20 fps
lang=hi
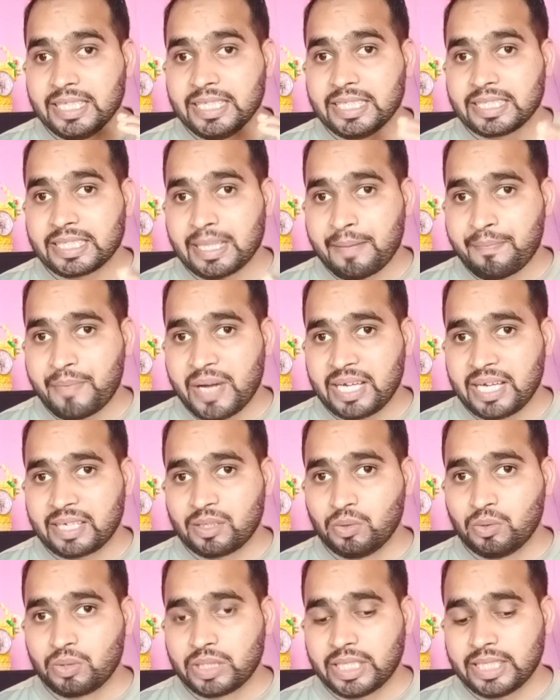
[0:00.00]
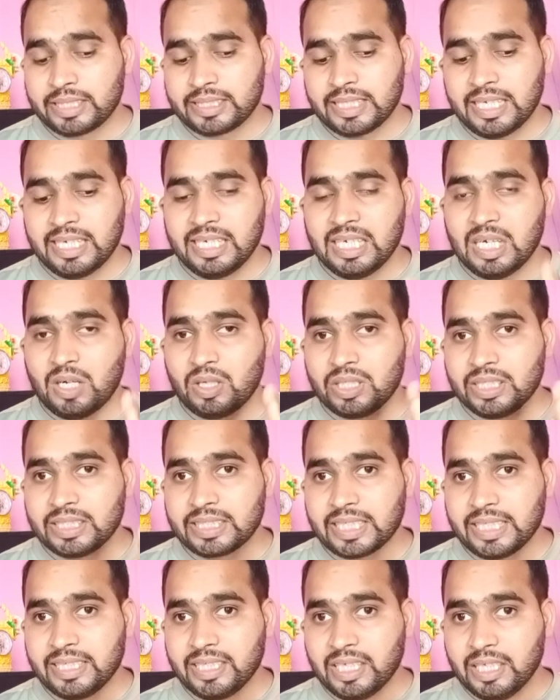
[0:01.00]
इसका बैक लुक कैसा है और
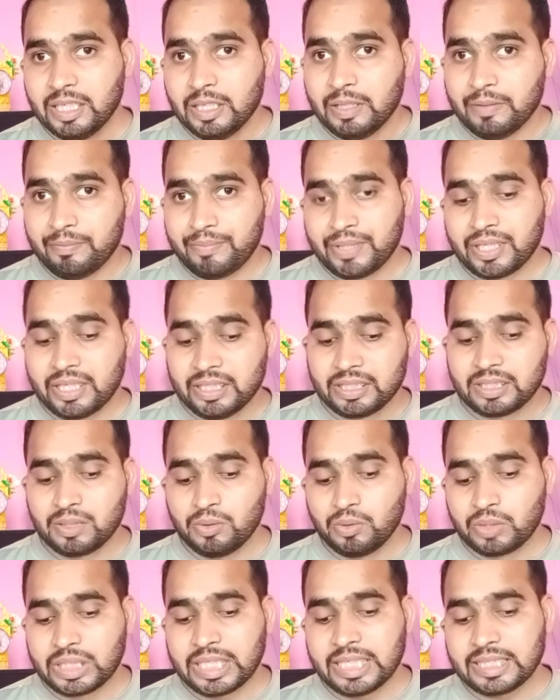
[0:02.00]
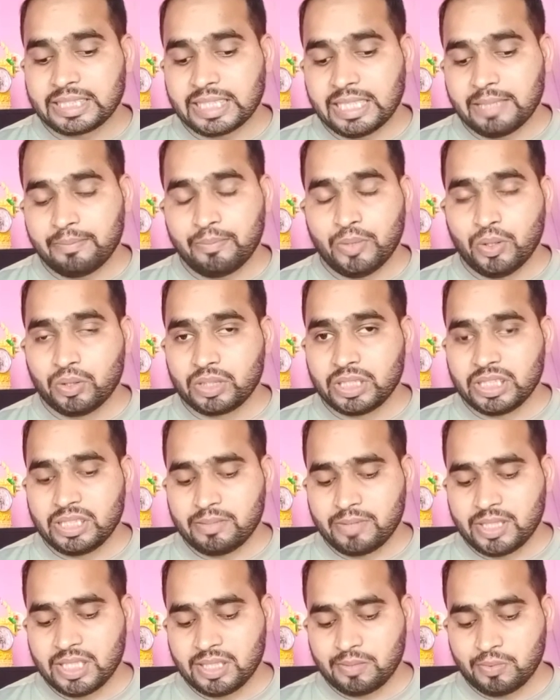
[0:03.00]
इसका यह फ्रंट लुक कैसा है बहुत ही
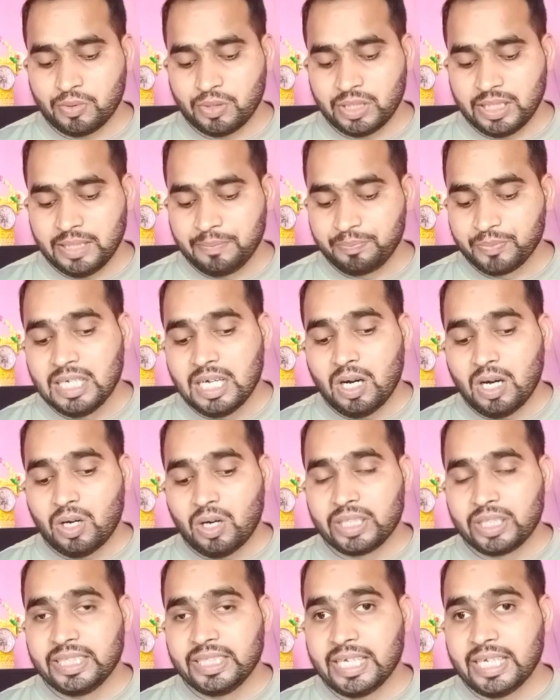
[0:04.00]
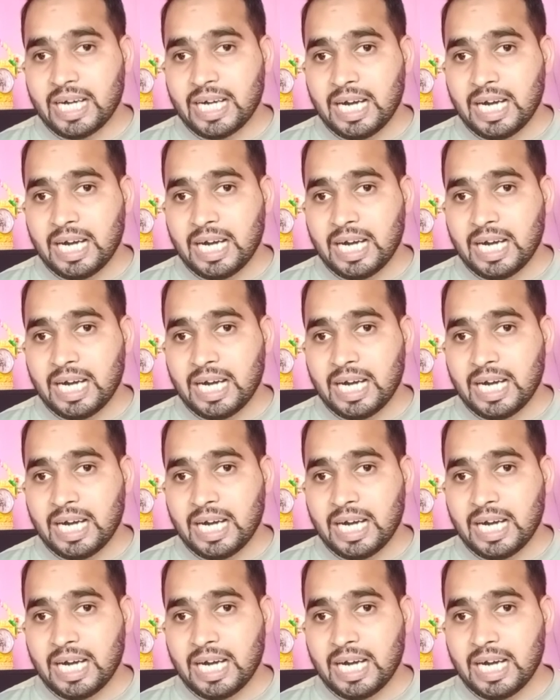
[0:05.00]
ज़बरदस्त फ़ोन है और ये